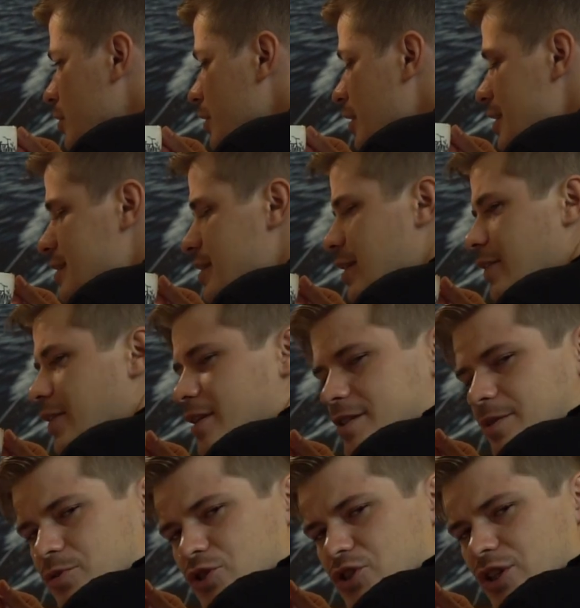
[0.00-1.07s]
Если говорить
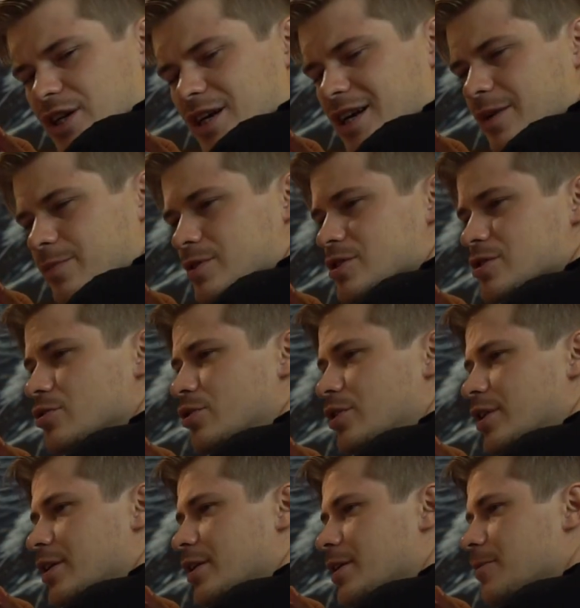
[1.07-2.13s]
о музыке как об
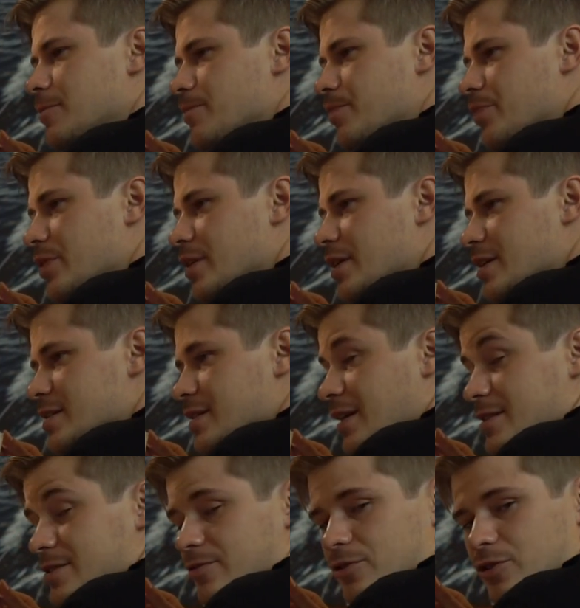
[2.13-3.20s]
историях,
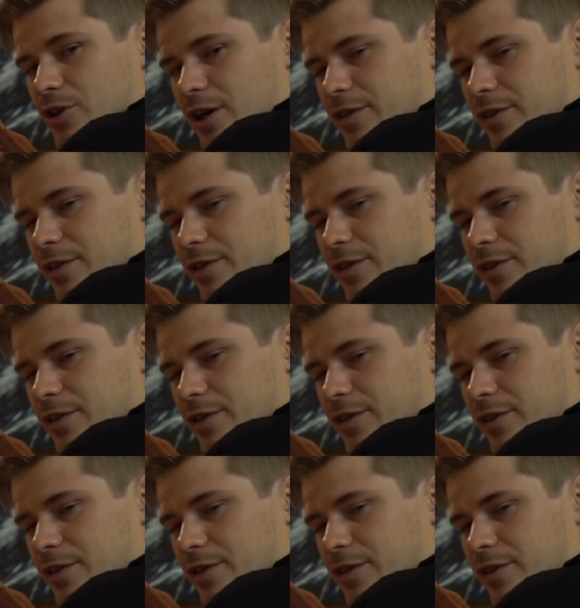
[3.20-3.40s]
рассказанных ее